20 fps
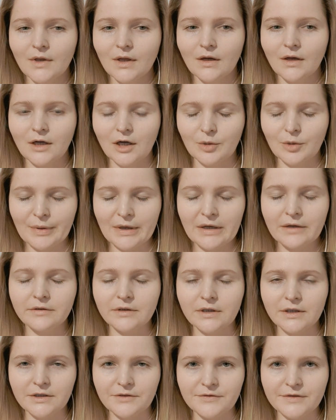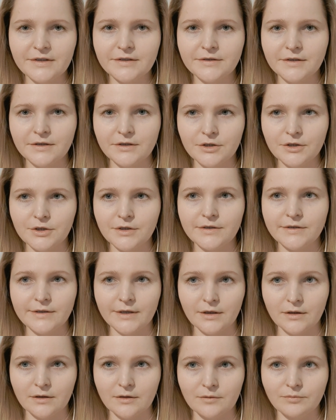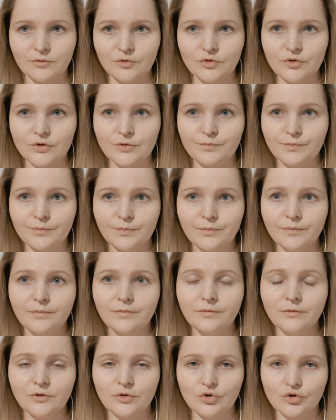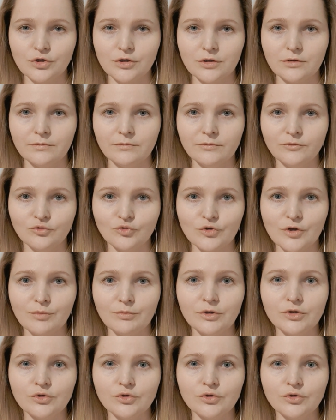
как правило, они все содержат сахар. То есть тоже нужно быть